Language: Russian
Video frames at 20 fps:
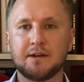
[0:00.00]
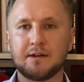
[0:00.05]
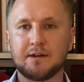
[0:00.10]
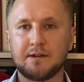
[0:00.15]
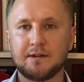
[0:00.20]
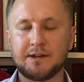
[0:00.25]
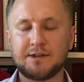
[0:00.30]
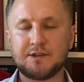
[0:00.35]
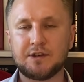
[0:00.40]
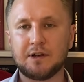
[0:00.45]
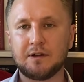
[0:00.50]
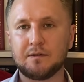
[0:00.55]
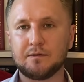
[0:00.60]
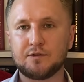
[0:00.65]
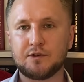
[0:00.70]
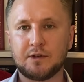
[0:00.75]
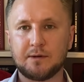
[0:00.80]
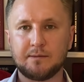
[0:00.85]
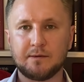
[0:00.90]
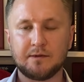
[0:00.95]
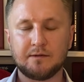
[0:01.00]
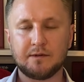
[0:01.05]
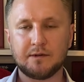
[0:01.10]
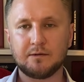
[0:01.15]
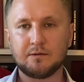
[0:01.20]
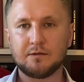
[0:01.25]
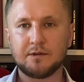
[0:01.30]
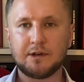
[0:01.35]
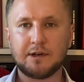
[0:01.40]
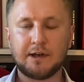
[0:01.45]
к началу учебного
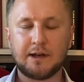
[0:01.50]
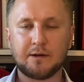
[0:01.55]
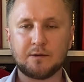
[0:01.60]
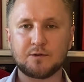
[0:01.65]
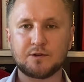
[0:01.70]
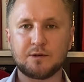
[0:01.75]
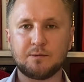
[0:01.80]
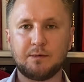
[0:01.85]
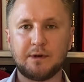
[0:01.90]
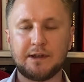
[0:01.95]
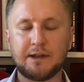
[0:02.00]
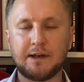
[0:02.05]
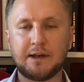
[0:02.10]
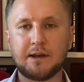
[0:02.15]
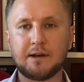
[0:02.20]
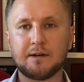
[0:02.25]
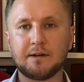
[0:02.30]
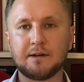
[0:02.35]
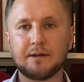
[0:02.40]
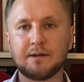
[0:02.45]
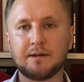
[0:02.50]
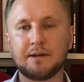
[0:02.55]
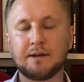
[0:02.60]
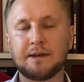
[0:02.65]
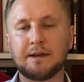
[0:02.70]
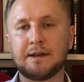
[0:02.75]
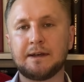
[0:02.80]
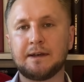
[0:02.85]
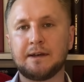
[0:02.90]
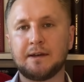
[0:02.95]
года. Хороший подарок.
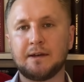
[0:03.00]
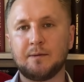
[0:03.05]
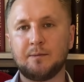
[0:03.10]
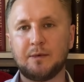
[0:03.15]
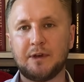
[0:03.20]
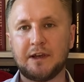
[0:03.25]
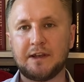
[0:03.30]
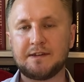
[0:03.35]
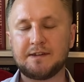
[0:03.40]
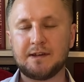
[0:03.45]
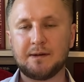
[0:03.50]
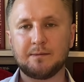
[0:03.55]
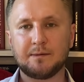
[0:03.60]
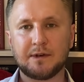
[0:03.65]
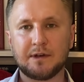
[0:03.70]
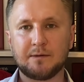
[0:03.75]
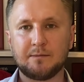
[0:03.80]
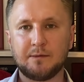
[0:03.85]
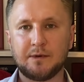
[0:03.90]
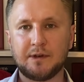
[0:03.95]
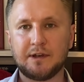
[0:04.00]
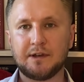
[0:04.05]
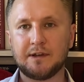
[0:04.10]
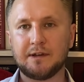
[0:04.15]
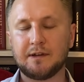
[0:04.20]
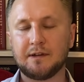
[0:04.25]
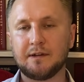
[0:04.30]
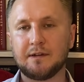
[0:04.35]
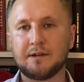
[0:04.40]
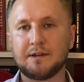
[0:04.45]
Перед тем, как мы
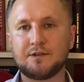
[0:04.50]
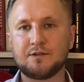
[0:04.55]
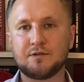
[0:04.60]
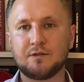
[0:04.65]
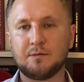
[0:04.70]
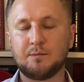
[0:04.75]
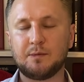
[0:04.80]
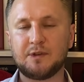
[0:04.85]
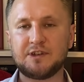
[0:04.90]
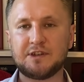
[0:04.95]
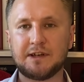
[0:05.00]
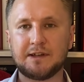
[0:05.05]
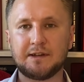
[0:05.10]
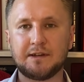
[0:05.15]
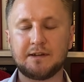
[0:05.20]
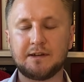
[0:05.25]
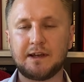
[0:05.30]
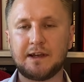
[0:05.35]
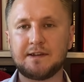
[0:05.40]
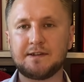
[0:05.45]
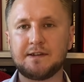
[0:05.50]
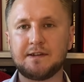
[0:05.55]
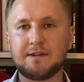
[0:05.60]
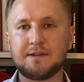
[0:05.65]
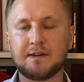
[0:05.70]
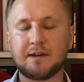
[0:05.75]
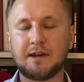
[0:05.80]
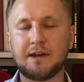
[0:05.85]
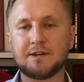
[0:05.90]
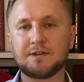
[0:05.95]
начнем печатать третий
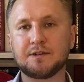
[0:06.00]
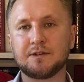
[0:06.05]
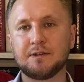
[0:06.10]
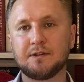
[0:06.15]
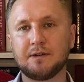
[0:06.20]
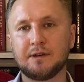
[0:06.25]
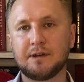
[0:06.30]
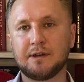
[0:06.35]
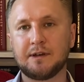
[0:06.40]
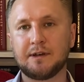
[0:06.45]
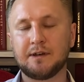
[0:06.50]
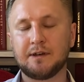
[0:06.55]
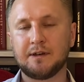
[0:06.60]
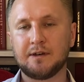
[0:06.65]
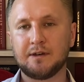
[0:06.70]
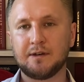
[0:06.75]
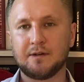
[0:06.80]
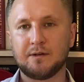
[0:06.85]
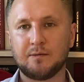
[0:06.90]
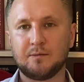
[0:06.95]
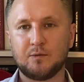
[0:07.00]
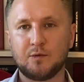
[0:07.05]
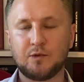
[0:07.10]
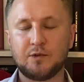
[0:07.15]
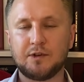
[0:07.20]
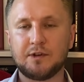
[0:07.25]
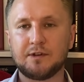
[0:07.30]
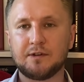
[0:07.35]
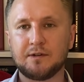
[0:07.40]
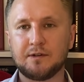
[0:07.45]
тираж,
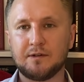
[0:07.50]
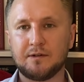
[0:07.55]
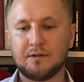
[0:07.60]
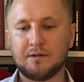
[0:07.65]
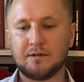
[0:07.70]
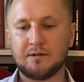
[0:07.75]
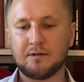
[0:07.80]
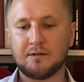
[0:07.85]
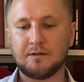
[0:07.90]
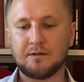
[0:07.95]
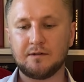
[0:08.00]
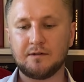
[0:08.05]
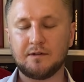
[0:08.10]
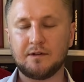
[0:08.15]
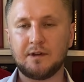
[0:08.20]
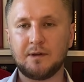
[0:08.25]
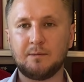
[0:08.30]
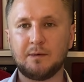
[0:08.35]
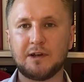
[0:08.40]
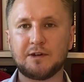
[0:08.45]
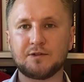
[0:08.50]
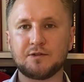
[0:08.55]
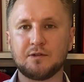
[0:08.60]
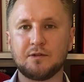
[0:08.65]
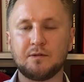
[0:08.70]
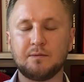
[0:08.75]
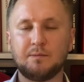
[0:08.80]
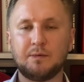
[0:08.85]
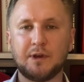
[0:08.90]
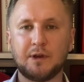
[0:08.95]
будет э,
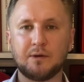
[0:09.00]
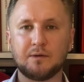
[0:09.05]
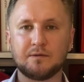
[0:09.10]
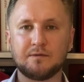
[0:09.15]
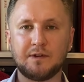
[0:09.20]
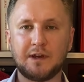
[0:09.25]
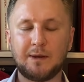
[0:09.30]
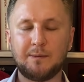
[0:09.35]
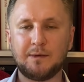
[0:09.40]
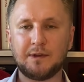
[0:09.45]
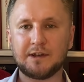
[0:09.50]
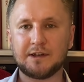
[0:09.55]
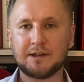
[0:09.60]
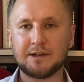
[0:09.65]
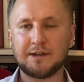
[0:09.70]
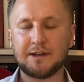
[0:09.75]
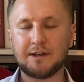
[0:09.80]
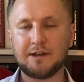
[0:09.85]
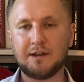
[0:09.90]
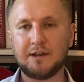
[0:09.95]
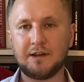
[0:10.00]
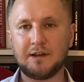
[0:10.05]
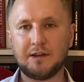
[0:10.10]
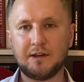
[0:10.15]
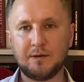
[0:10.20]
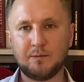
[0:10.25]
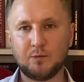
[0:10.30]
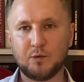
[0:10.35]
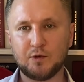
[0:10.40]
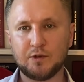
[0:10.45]
небольшой период времени, когда книги
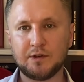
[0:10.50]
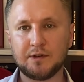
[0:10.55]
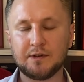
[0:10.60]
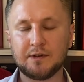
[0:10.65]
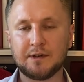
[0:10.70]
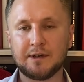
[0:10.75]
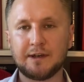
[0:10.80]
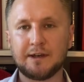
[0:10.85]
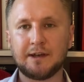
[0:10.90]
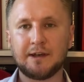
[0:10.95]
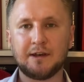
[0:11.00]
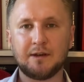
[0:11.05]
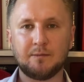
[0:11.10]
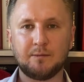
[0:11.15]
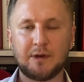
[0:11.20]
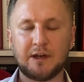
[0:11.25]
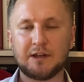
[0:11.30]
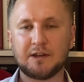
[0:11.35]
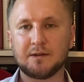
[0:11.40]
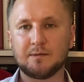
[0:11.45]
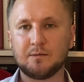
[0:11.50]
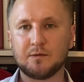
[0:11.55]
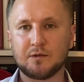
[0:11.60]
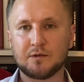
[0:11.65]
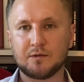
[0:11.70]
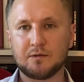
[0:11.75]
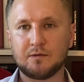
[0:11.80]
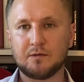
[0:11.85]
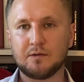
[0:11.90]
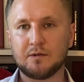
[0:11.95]
не будет. Поэтому,
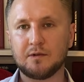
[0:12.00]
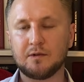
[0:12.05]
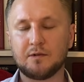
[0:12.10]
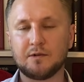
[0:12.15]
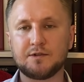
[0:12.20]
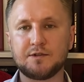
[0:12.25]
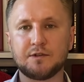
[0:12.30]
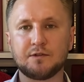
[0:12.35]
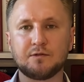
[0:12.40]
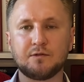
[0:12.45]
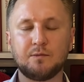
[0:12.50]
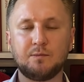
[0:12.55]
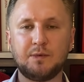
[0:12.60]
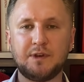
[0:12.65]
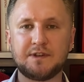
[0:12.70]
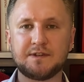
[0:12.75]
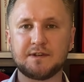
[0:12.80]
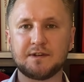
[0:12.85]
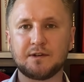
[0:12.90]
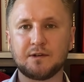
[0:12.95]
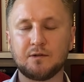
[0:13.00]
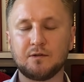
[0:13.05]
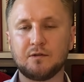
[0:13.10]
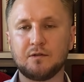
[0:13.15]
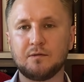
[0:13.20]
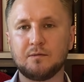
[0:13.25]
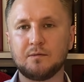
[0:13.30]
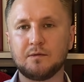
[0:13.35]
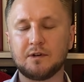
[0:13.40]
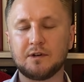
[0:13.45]
кто хочет купить к
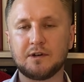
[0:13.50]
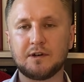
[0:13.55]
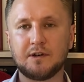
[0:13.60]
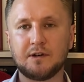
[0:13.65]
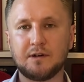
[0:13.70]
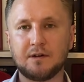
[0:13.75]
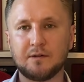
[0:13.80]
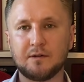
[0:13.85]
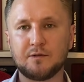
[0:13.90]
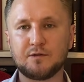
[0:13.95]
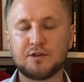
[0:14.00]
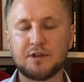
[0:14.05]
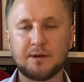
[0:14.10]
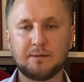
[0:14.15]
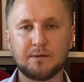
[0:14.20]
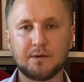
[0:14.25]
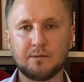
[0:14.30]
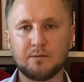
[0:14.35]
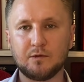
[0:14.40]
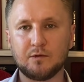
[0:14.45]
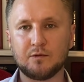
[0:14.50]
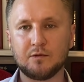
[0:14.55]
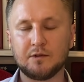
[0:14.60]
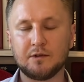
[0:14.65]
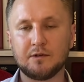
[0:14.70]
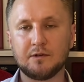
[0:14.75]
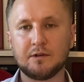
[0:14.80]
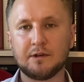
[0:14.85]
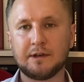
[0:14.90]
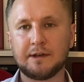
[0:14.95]
новому, к учебному
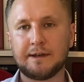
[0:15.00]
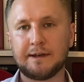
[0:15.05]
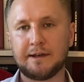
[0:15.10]
году,